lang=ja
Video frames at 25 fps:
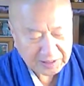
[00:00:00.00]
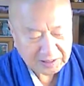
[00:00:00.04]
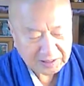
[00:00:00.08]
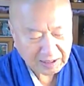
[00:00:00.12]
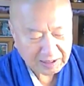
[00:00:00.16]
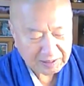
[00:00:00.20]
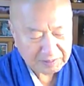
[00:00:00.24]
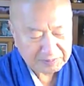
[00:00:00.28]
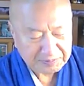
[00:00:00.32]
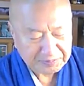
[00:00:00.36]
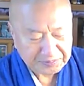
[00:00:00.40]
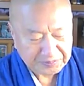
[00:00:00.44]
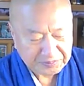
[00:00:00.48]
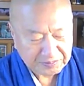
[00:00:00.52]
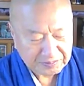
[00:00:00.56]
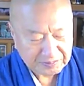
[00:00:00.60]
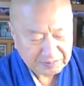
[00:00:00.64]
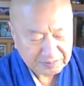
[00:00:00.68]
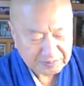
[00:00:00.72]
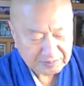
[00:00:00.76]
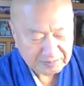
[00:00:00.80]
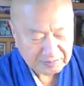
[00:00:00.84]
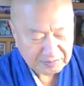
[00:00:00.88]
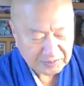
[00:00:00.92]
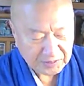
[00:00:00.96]
いた。
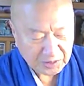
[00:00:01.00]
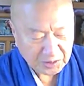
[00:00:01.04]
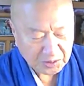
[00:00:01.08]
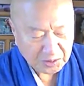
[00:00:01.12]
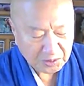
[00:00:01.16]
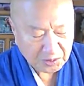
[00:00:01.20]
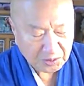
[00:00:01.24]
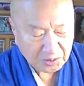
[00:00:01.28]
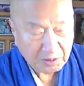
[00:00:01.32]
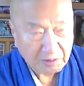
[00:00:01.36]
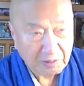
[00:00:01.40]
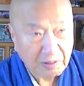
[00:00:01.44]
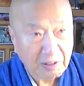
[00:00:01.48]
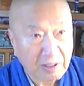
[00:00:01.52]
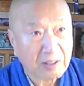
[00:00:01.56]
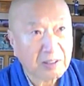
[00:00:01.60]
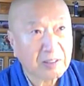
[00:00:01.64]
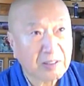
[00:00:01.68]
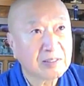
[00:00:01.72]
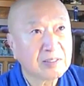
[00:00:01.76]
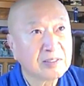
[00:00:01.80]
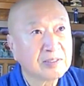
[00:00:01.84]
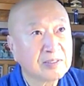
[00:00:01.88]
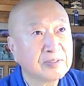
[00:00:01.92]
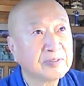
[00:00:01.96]
これ
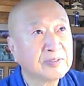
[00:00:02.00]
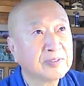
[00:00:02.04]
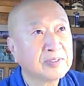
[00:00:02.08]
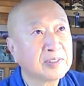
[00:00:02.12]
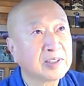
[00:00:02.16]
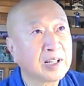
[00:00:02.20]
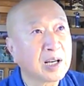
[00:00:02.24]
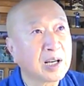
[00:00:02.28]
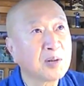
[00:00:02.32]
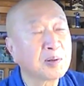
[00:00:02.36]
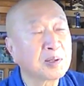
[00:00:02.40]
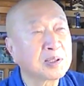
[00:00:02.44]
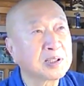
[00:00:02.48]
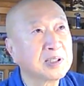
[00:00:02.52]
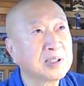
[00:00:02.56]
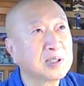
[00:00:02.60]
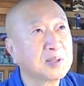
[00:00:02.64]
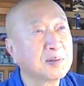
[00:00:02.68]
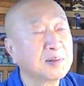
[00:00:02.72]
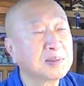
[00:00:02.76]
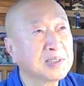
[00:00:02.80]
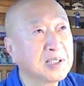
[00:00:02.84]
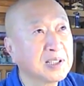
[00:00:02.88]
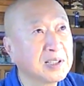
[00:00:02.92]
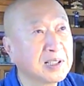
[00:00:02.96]
は誰も聞いて
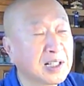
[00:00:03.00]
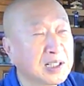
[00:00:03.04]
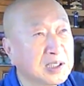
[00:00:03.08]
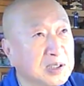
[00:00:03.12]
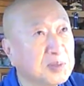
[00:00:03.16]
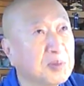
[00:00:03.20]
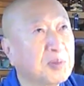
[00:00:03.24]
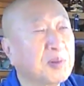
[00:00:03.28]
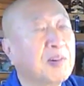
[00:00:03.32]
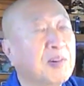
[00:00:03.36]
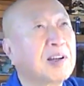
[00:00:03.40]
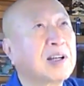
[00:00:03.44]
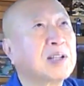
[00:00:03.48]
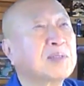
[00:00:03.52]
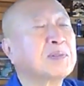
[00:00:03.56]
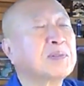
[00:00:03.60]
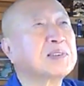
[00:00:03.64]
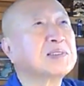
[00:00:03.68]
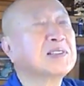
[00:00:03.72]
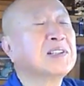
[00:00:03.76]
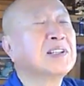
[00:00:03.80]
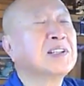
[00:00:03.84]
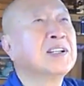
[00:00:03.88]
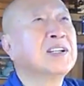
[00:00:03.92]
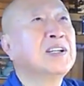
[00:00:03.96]
ません、ね。だいつもわかりま
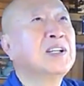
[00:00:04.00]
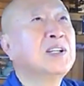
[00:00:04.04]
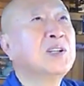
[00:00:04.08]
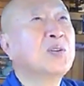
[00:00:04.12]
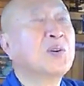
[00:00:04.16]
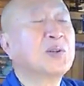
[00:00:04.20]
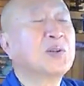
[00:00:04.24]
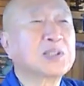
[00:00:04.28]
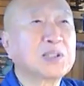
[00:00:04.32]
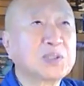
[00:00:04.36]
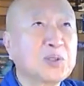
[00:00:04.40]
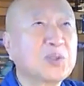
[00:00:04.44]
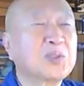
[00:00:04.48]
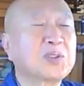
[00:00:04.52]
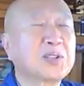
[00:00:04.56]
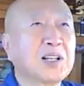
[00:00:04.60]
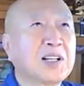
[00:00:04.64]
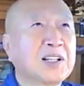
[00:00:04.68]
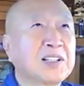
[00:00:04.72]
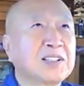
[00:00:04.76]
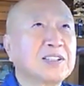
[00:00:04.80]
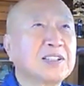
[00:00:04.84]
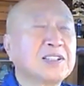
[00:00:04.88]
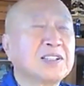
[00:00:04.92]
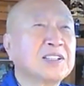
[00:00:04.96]
す、ね。私の
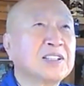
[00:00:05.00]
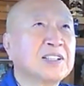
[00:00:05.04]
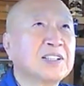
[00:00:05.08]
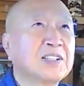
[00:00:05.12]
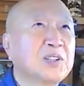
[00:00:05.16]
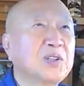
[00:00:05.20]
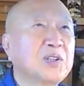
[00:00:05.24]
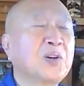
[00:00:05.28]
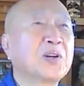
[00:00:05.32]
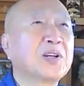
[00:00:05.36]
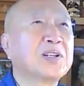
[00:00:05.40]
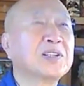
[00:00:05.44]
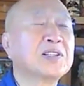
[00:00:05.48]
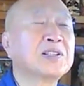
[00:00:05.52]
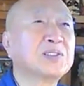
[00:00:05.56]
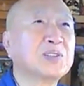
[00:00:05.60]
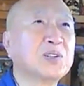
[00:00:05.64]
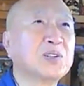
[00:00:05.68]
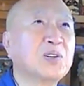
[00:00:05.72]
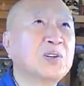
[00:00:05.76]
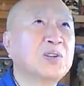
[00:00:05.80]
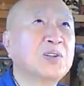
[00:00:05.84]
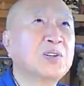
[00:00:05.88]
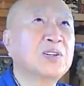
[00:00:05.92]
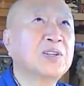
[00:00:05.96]
表現です
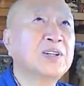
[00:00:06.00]
よ。